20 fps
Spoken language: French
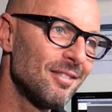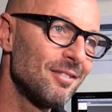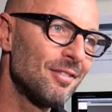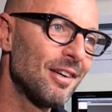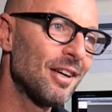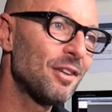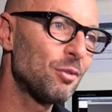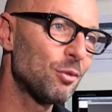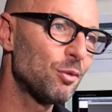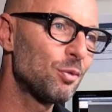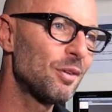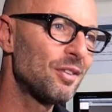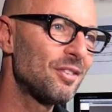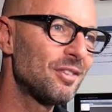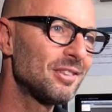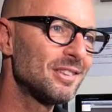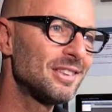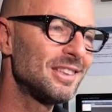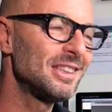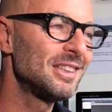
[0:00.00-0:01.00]
version
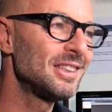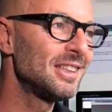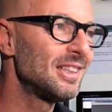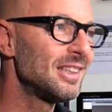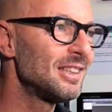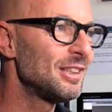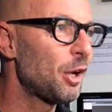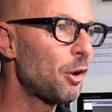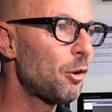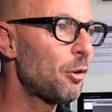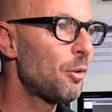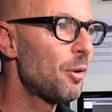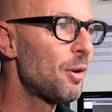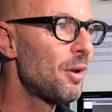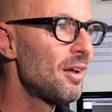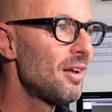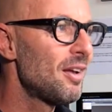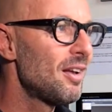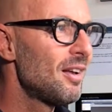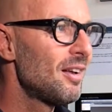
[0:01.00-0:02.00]
70, c'est-à-dire que euh,
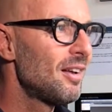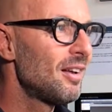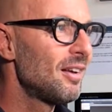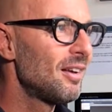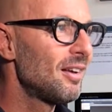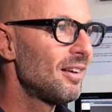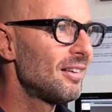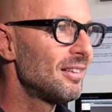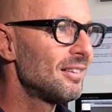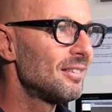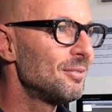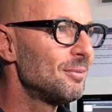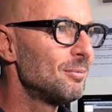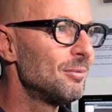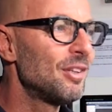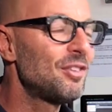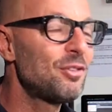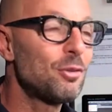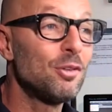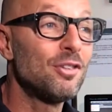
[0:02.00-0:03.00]

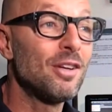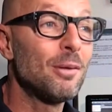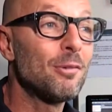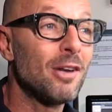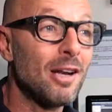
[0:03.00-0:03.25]
moi, ce que j'aime